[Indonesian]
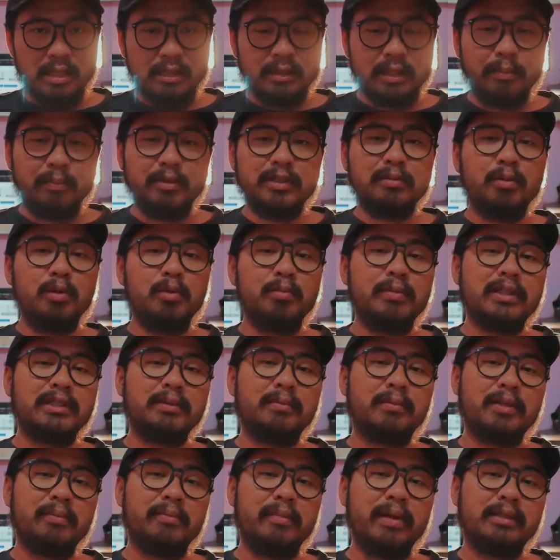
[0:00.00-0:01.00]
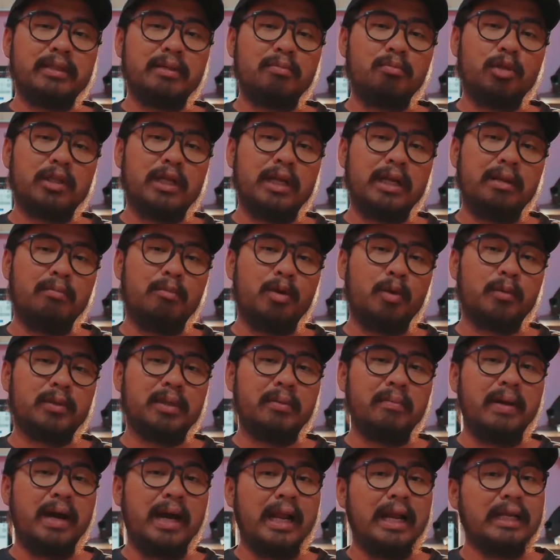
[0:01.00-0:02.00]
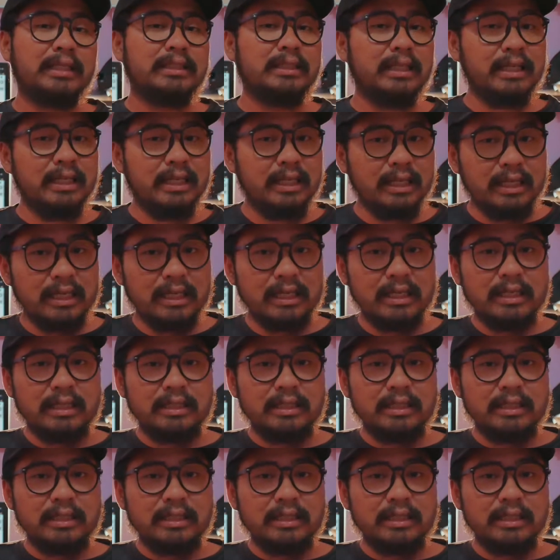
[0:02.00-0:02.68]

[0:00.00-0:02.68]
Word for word: Tapi sebelumnya seperti biasa buat kalian baru pertama kali kesini,